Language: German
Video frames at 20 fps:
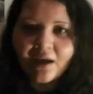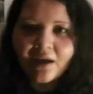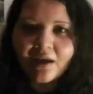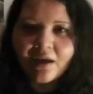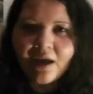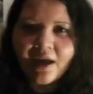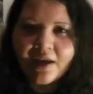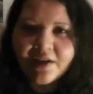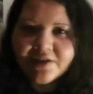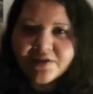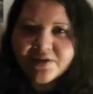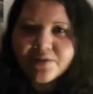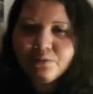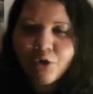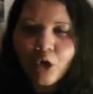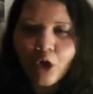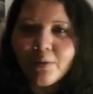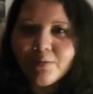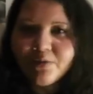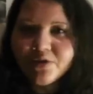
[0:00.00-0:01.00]
äh,
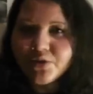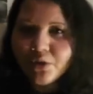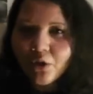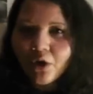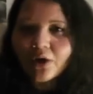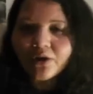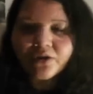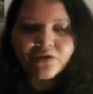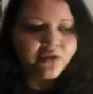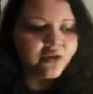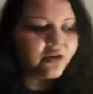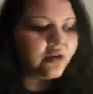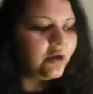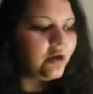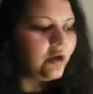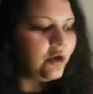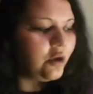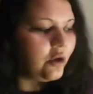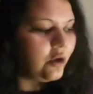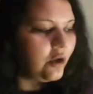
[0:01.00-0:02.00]
alles neu besorgt,
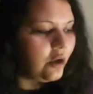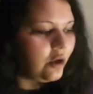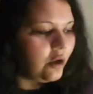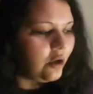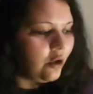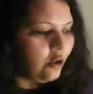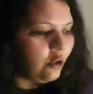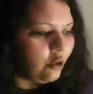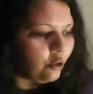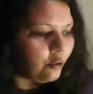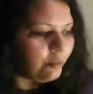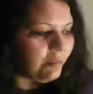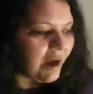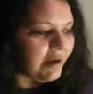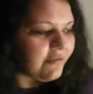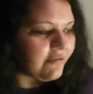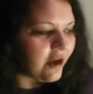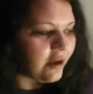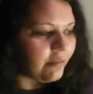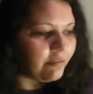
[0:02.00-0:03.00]
um
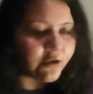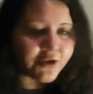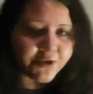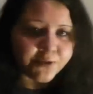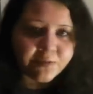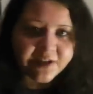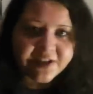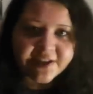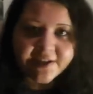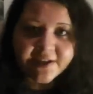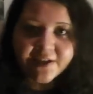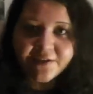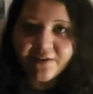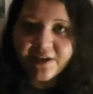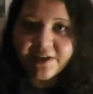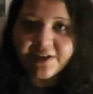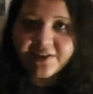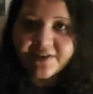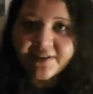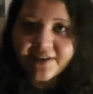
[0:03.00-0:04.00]
einfach ein bisschen bessere
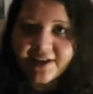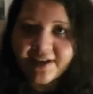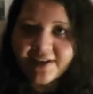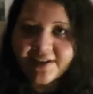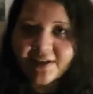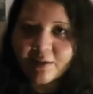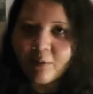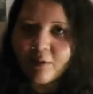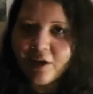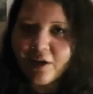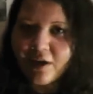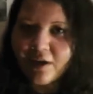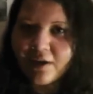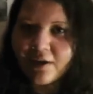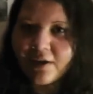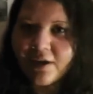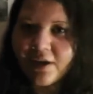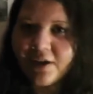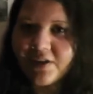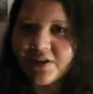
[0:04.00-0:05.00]
Qualität,
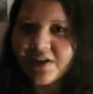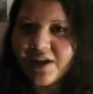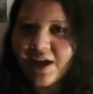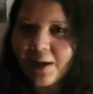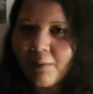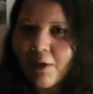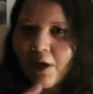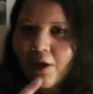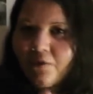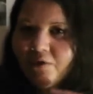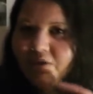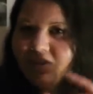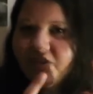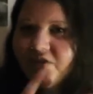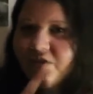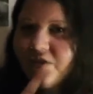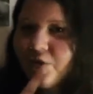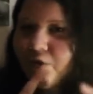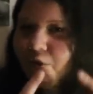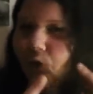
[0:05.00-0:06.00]
aber die Kamera und
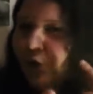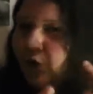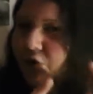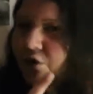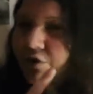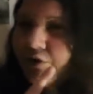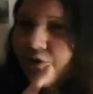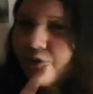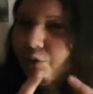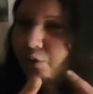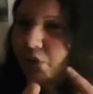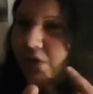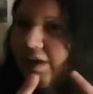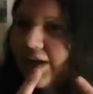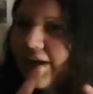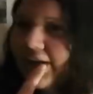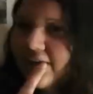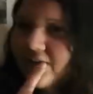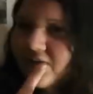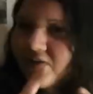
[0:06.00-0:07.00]
ich sind noch nicht so
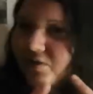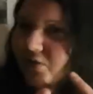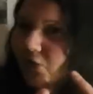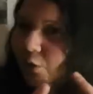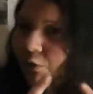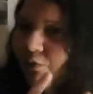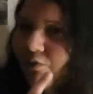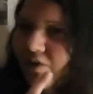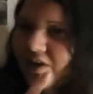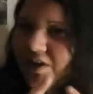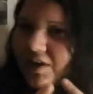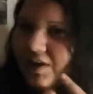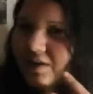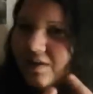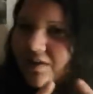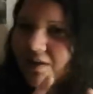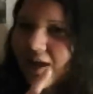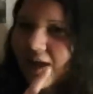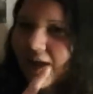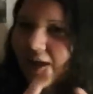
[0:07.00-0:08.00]
ganz
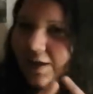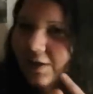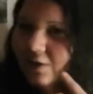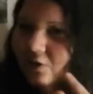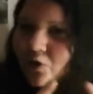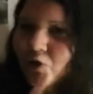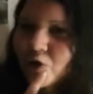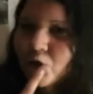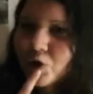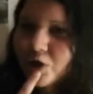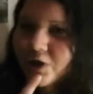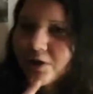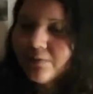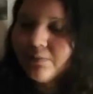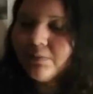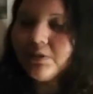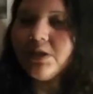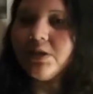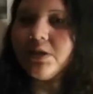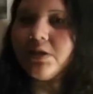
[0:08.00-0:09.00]
aufeinander
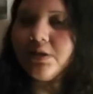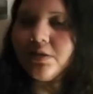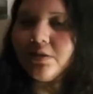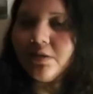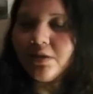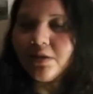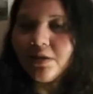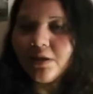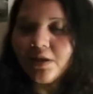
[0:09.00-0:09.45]
eingestimmt.